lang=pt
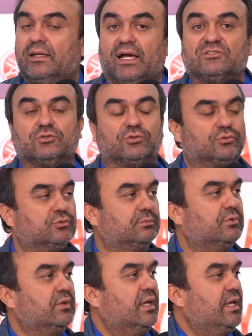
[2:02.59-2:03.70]
a Sotubo.
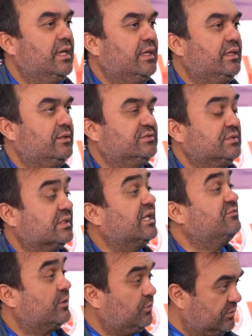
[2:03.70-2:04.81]
E o sindicato
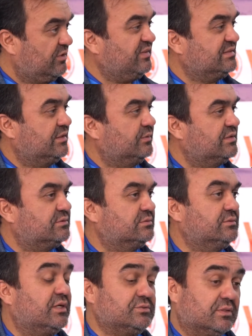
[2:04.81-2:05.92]
vai continuar fazendo isso.
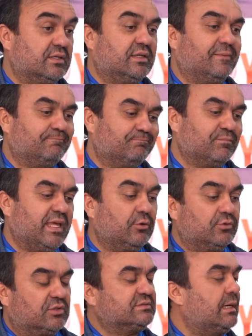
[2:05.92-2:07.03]
Eu acho que é o
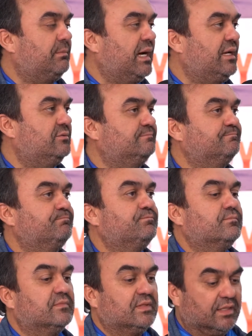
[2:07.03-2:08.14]
nosso trabalho,
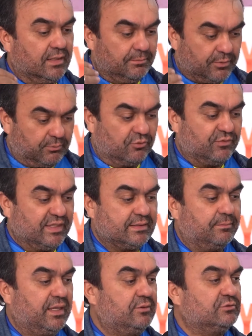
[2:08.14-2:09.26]
promover
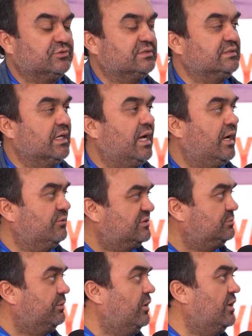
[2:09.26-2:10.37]
também o social, o
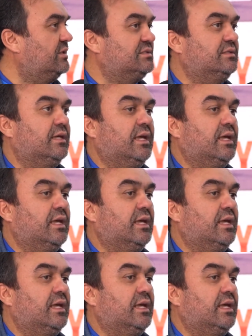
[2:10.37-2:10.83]
esporte.